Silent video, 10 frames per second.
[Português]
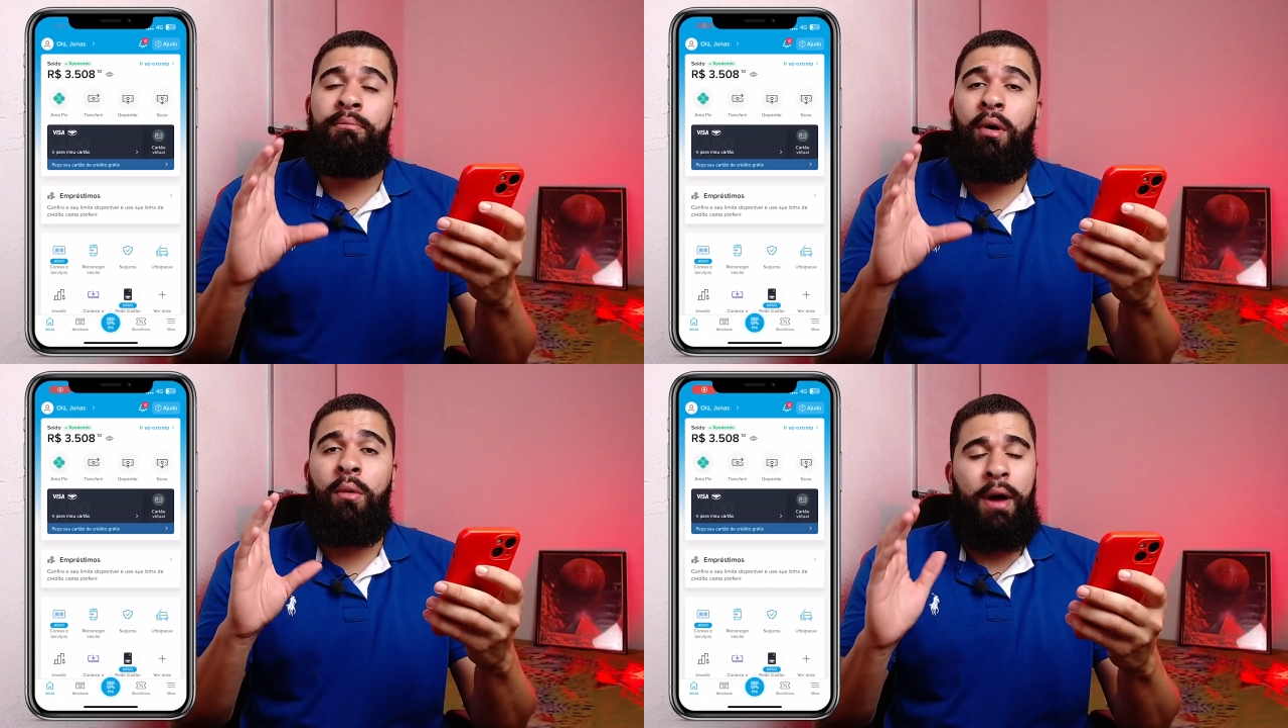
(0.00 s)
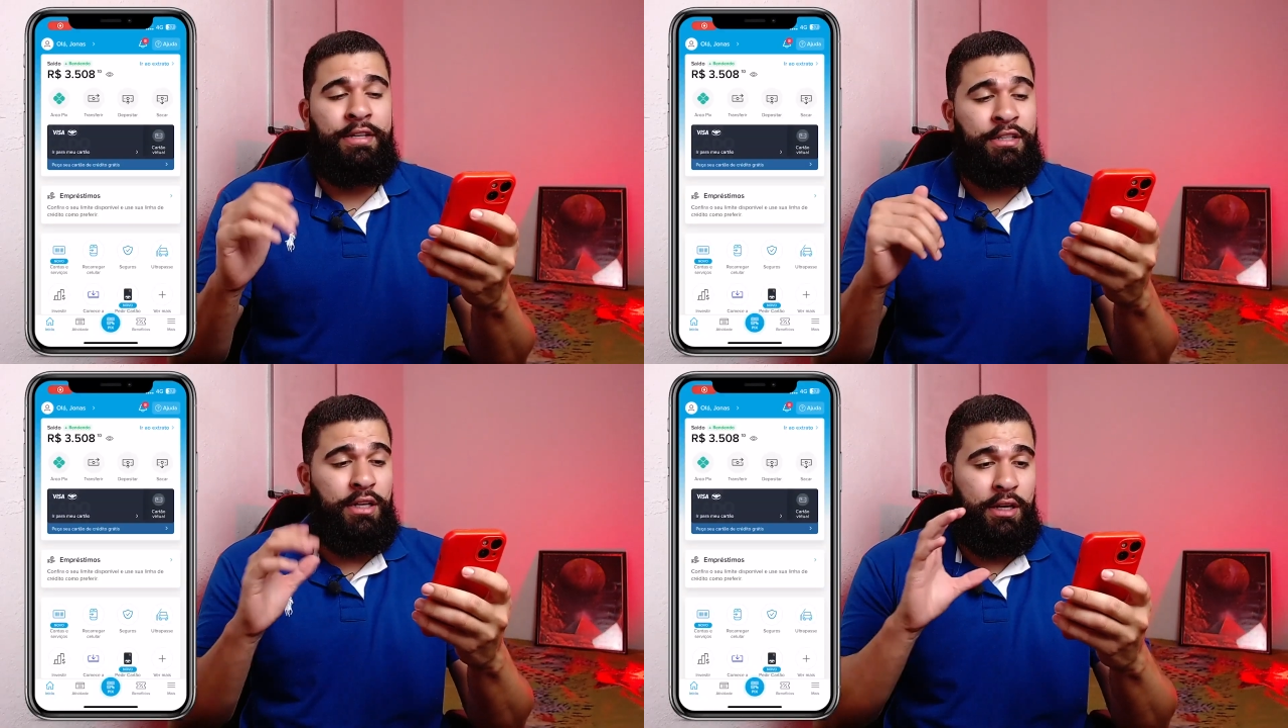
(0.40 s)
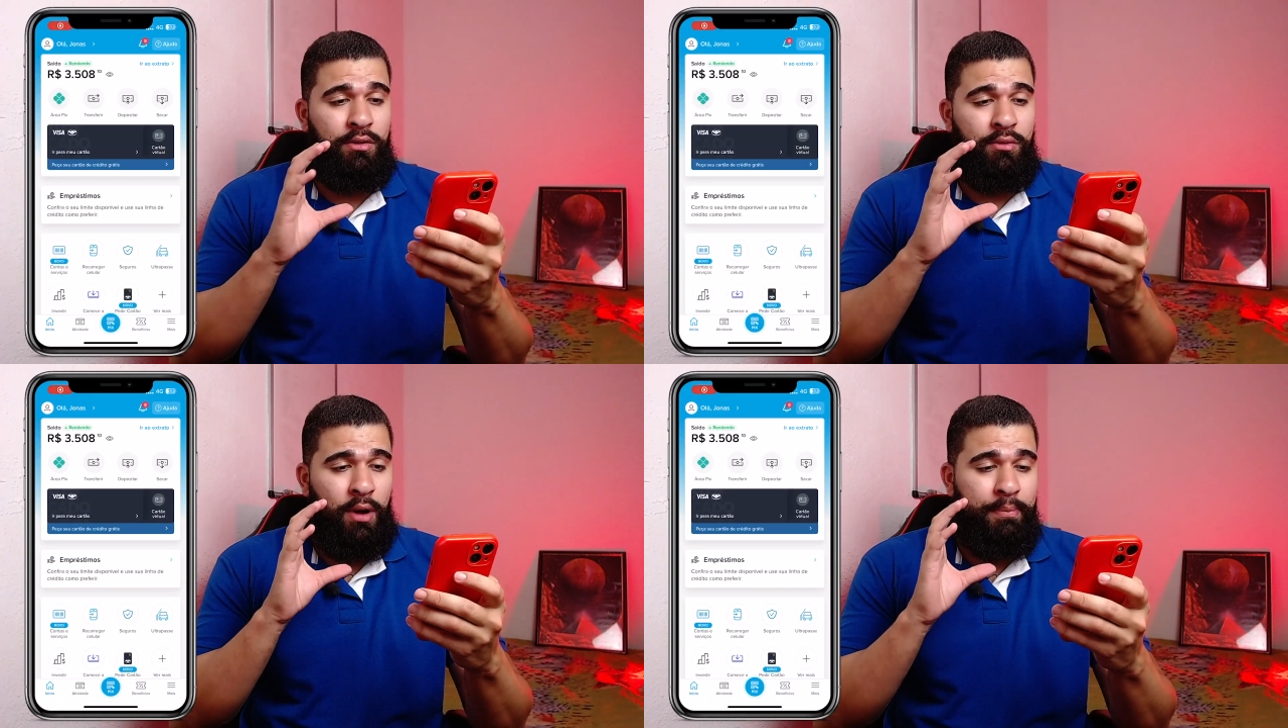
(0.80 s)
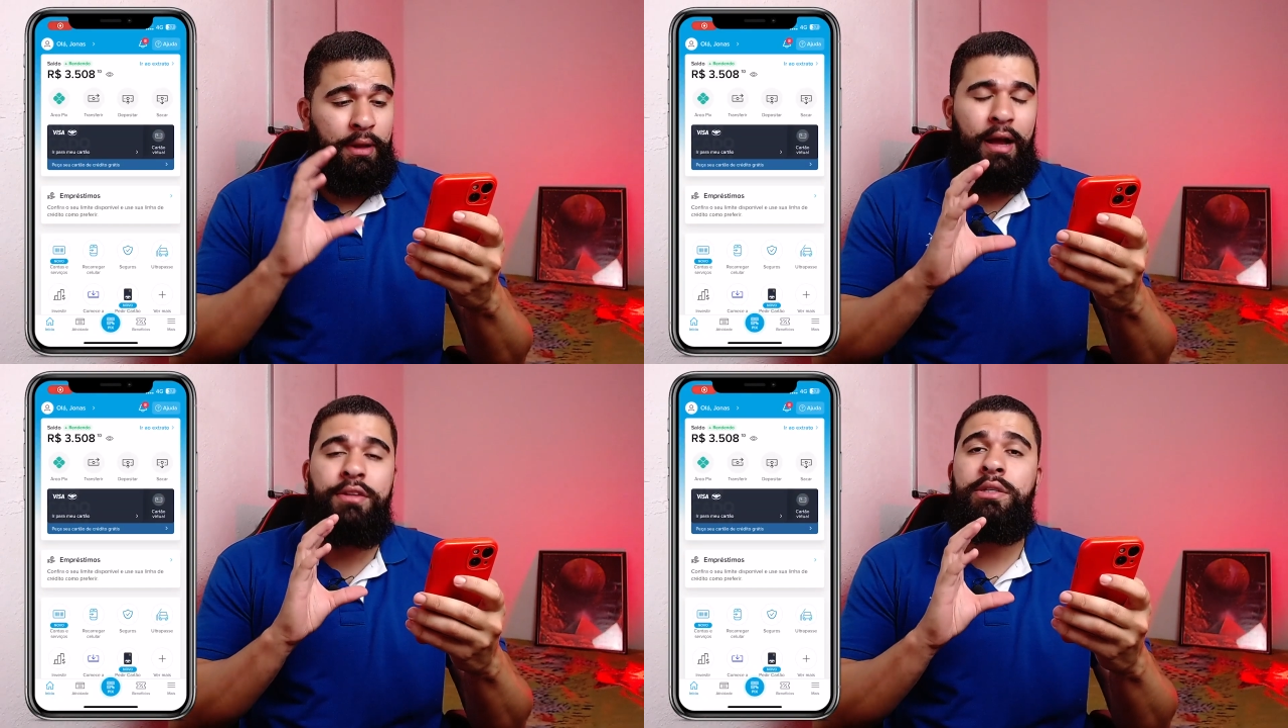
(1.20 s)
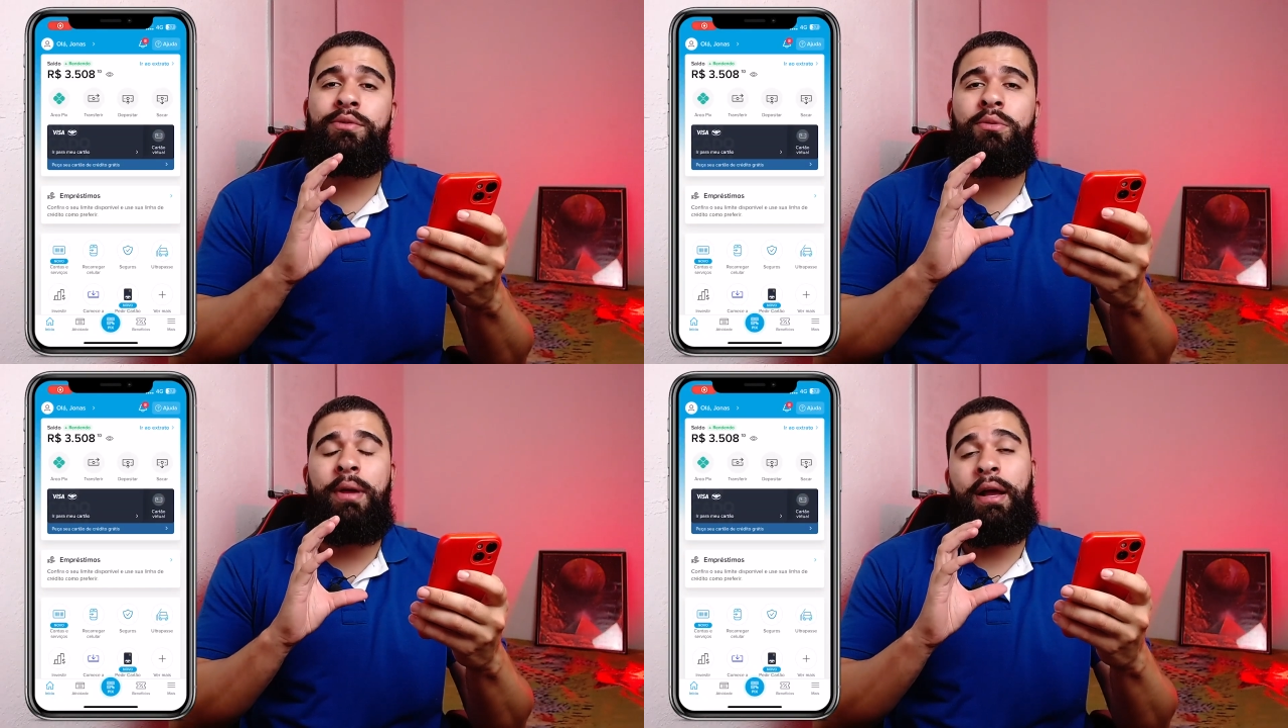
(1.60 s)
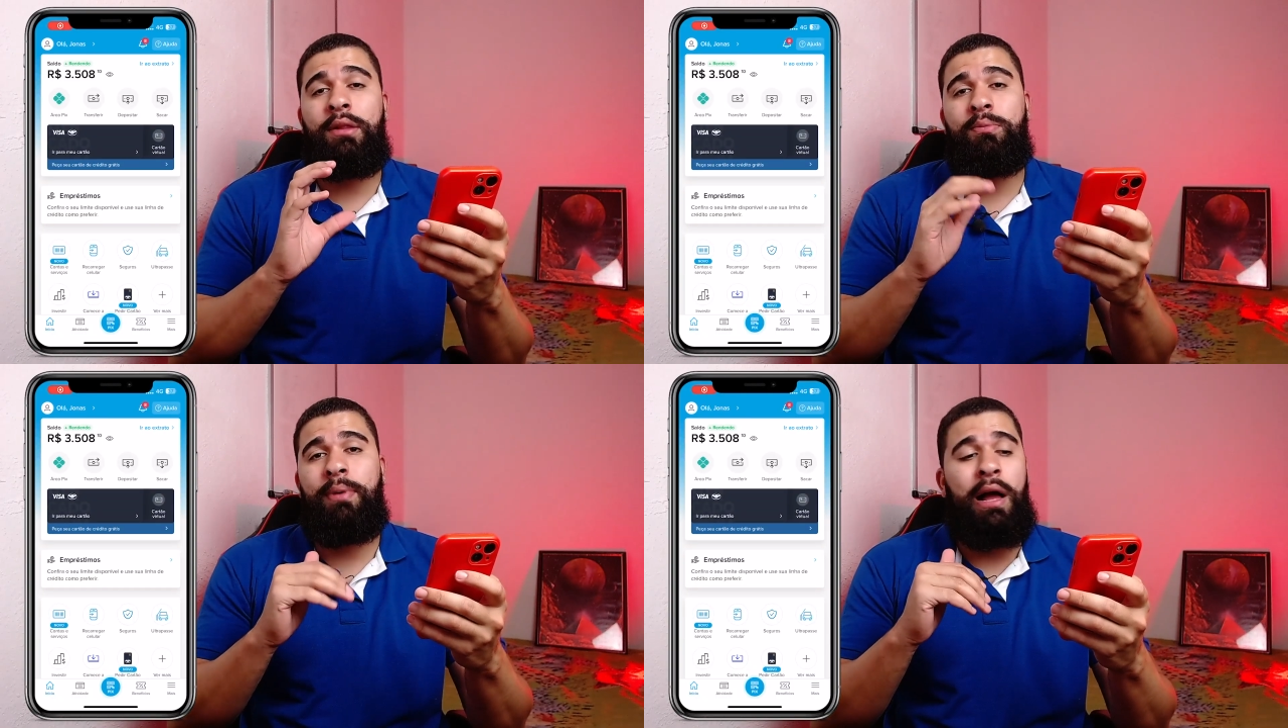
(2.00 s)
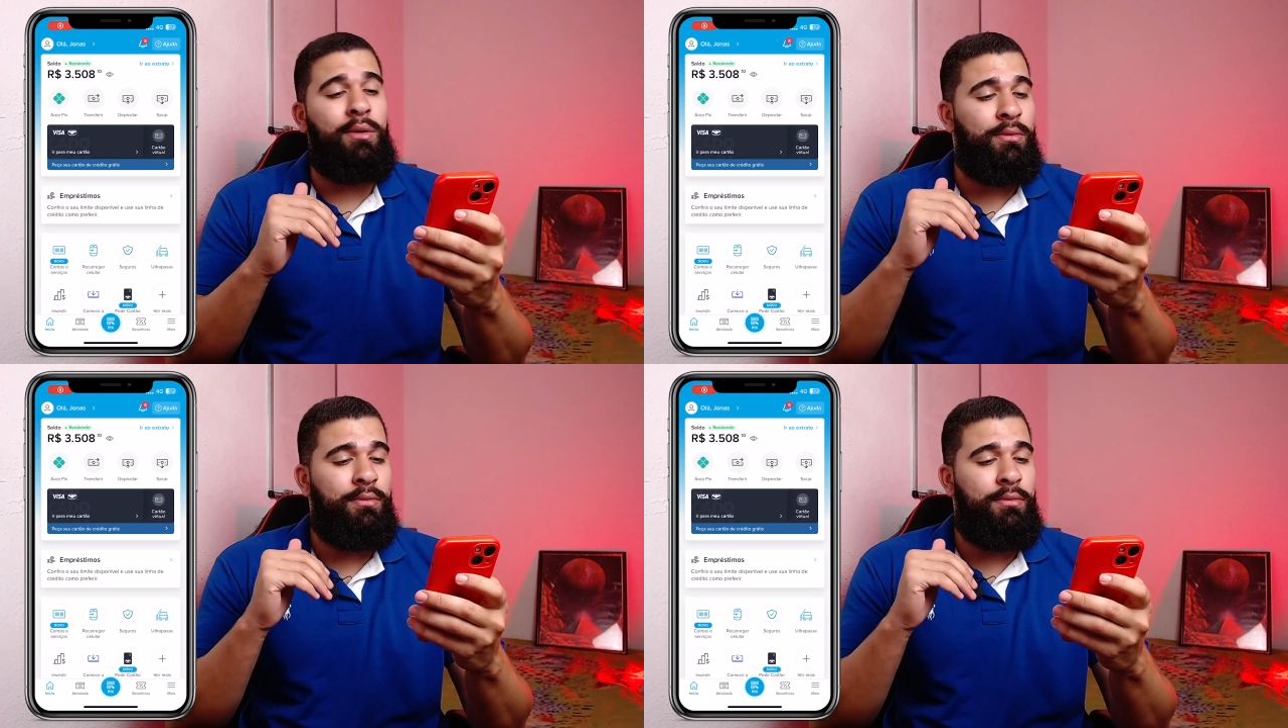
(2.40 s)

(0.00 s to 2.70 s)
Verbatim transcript: Bom, a gente aqui no aplicativo do Mercado Pago, pago,